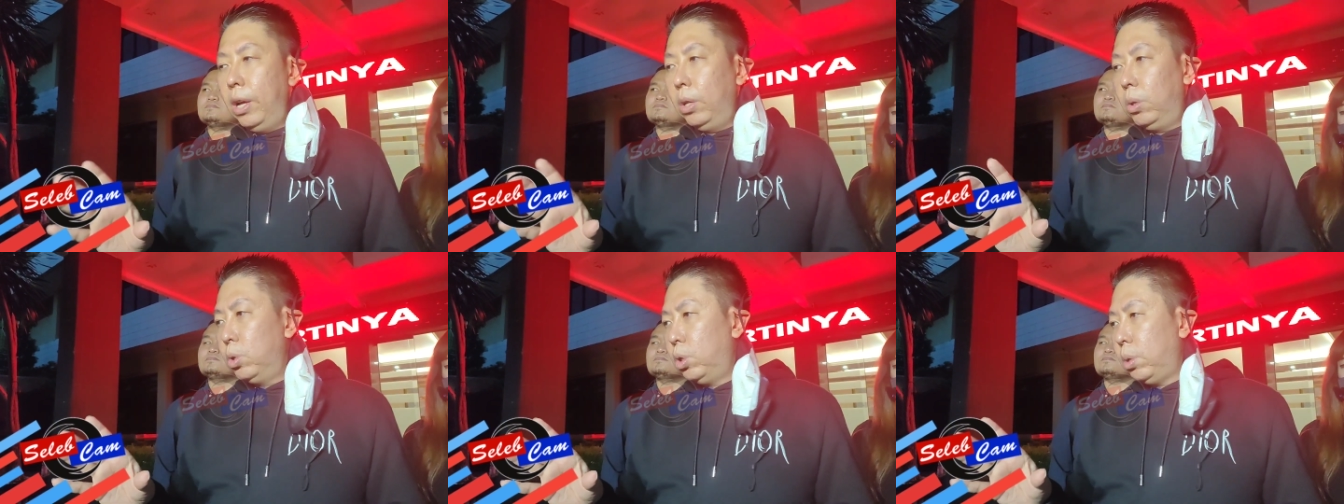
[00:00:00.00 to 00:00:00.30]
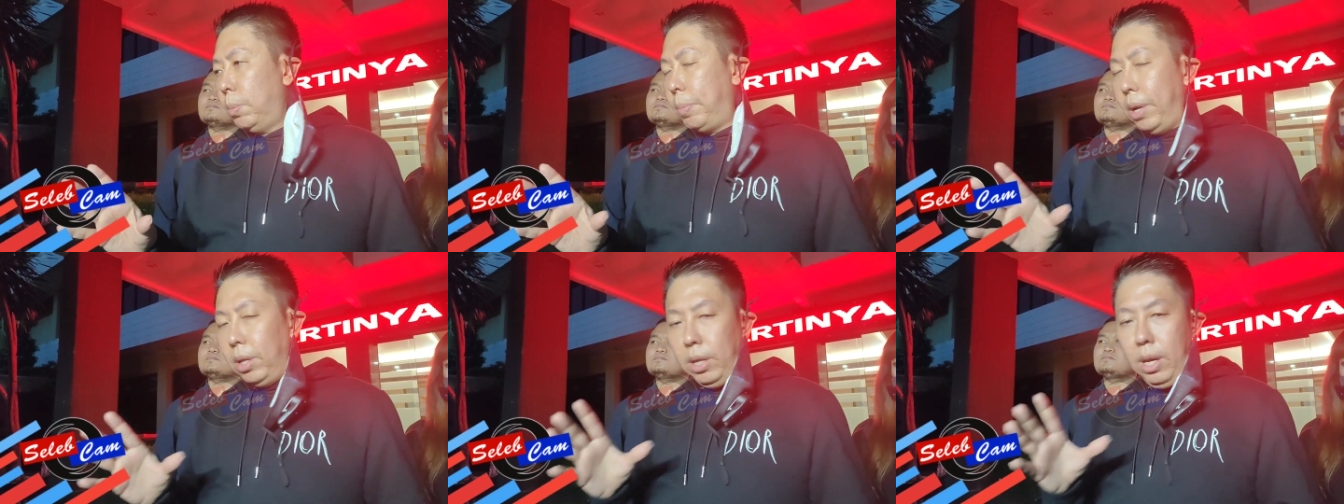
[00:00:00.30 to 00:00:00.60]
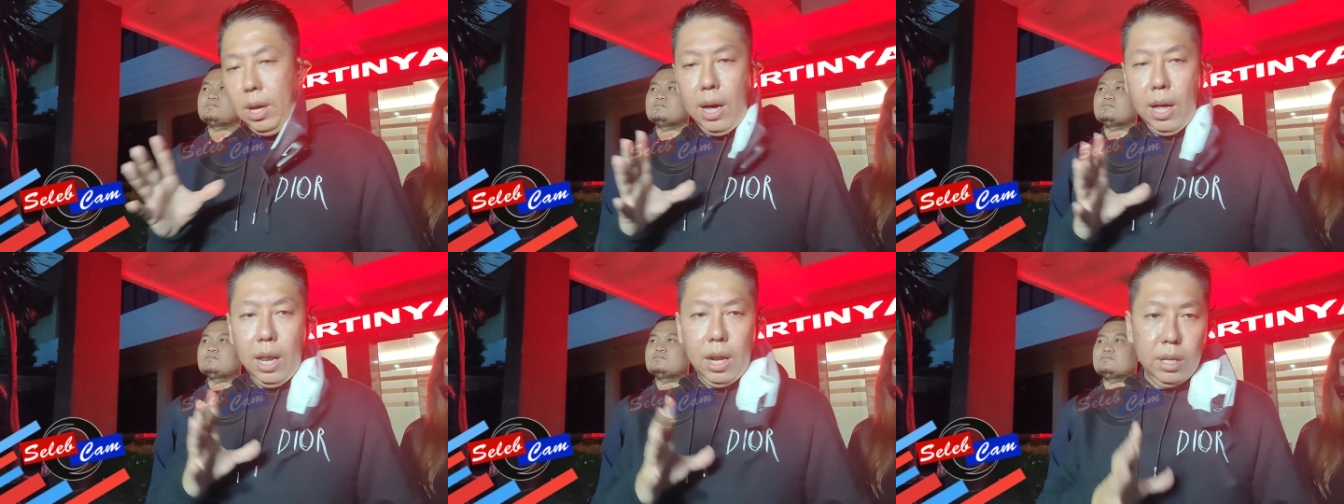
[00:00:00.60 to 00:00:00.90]
itu
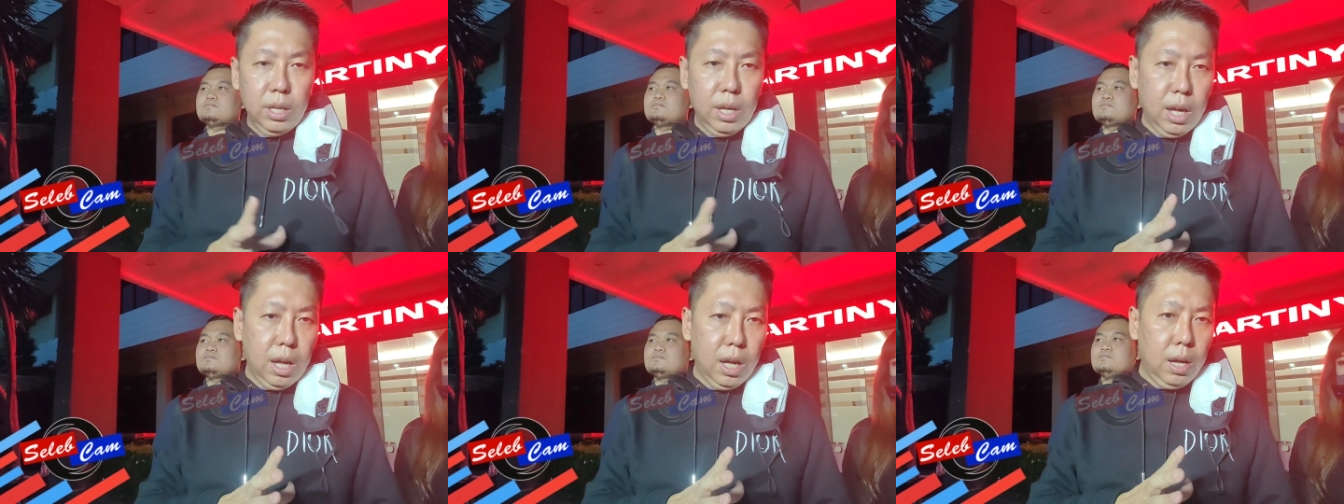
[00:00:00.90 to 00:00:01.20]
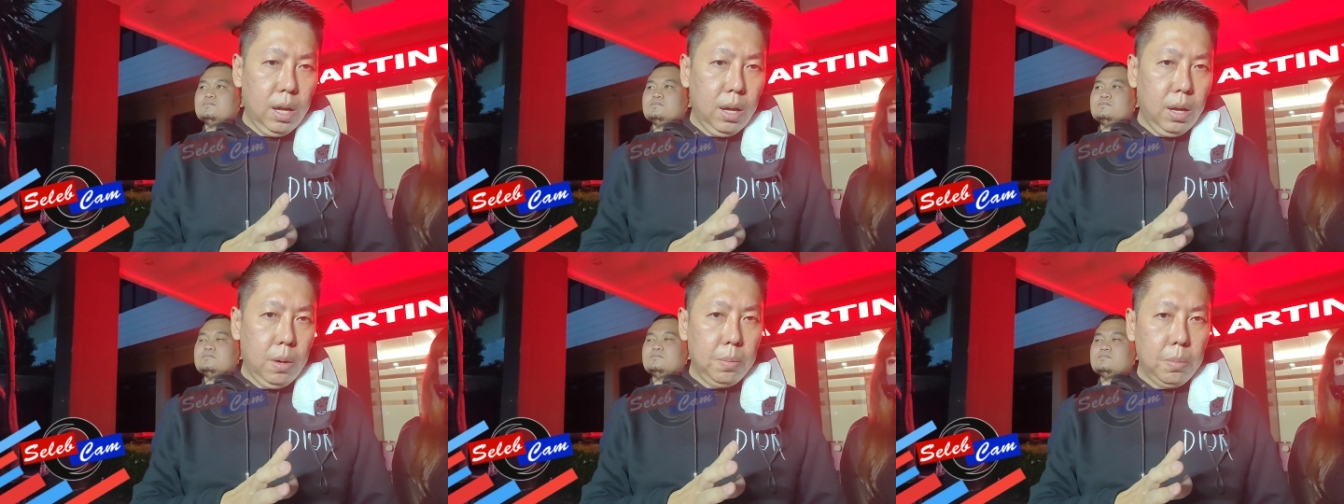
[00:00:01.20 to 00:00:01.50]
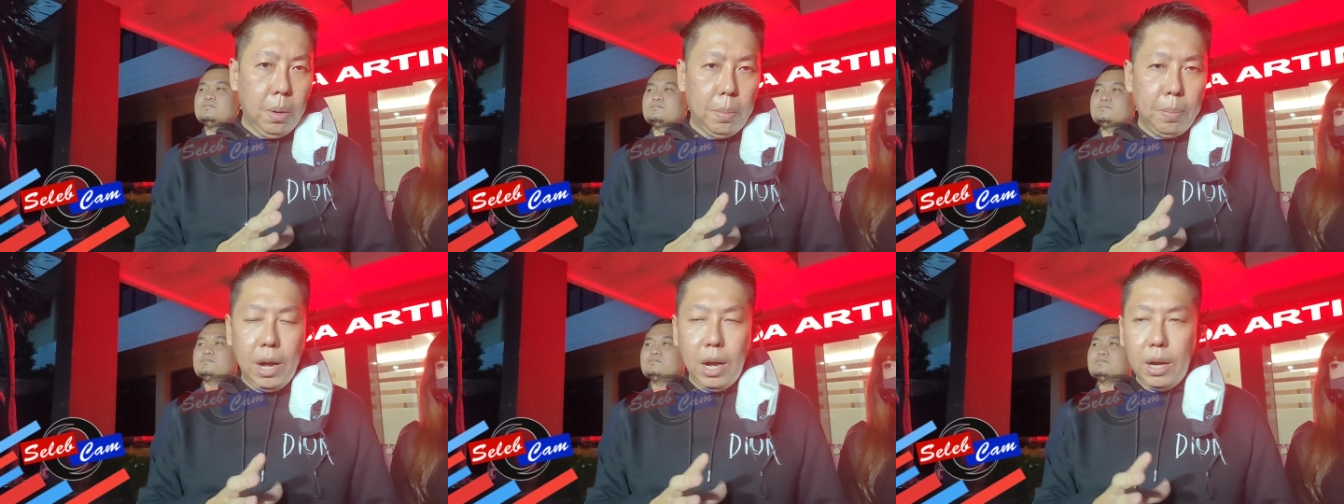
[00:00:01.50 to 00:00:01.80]
seperti halnya
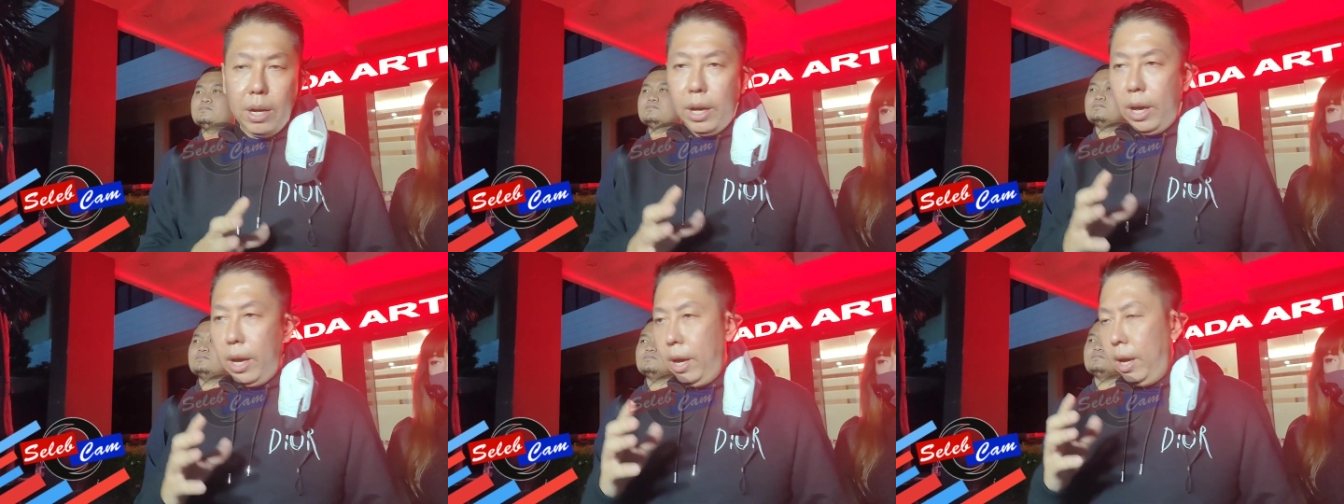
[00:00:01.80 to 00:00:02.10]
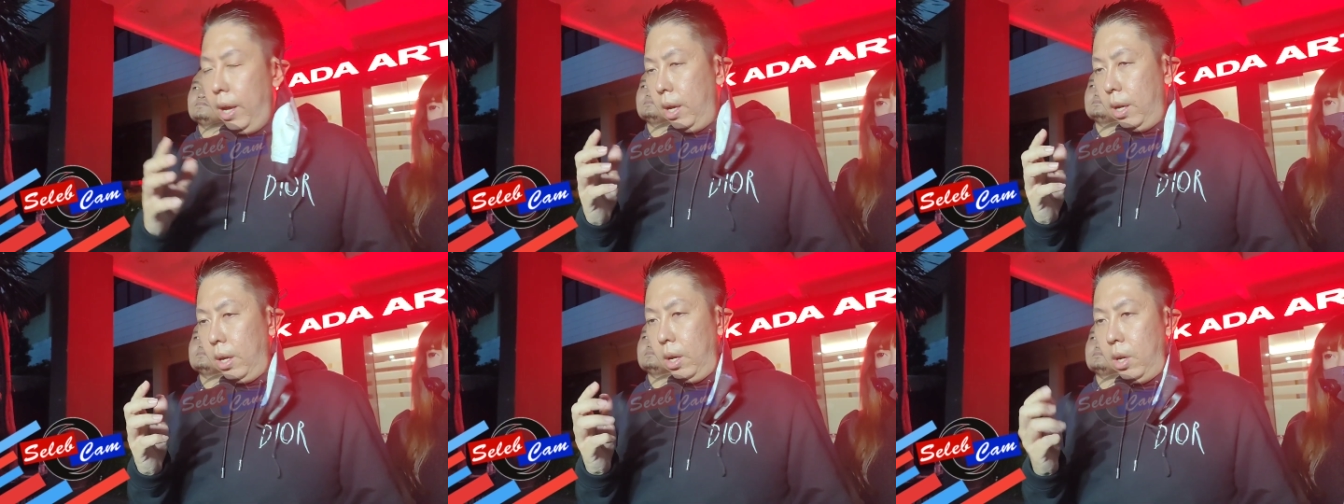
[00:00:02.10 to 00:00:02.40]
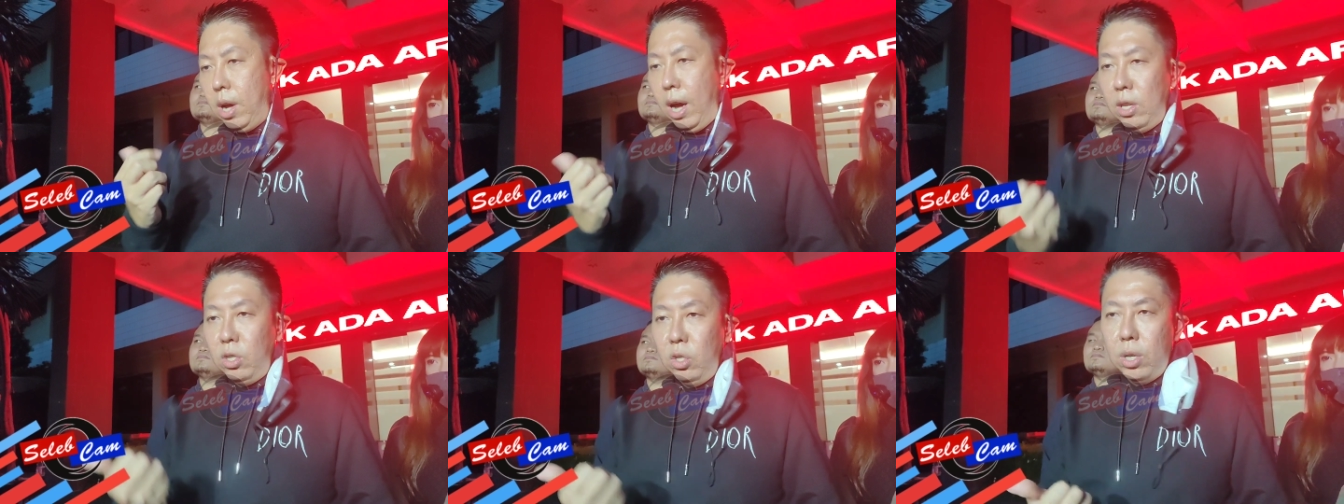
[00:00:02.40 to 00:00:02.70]
memakai
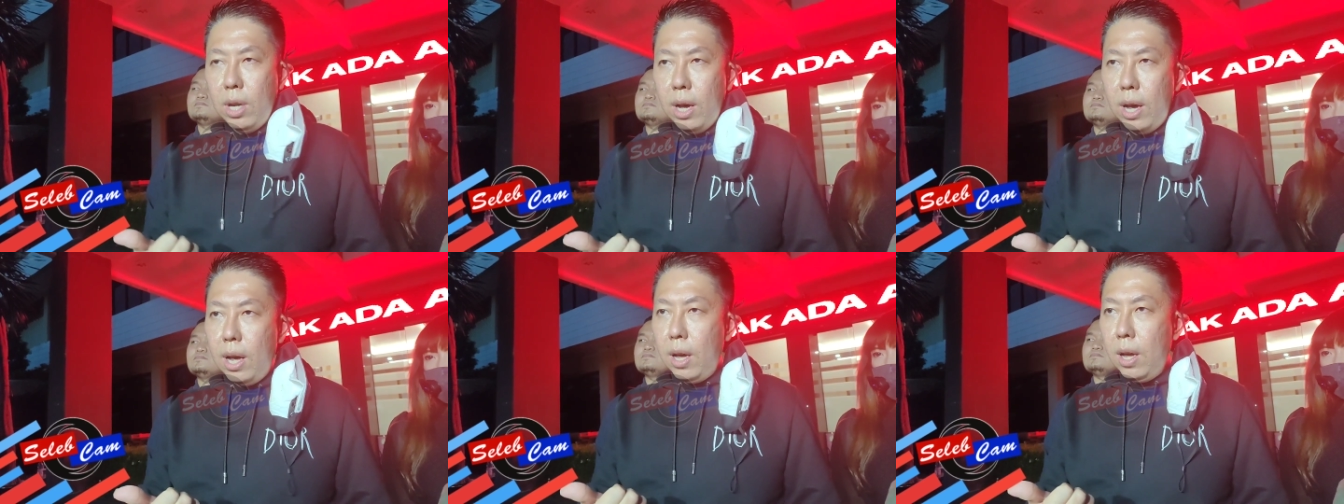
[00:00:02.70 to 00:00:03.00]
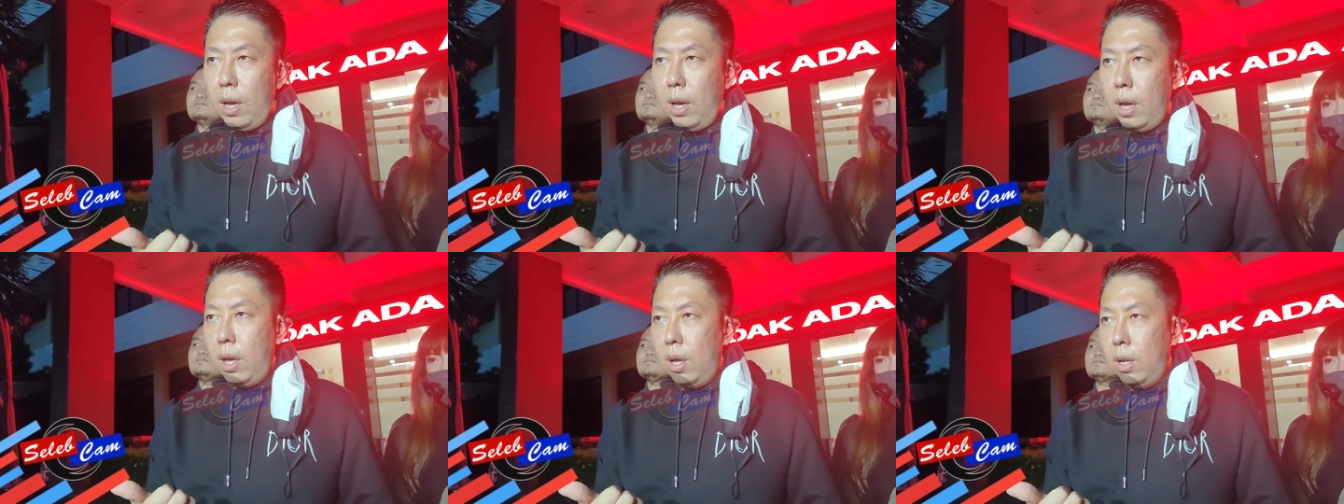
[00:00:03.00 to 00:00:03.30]
ganja,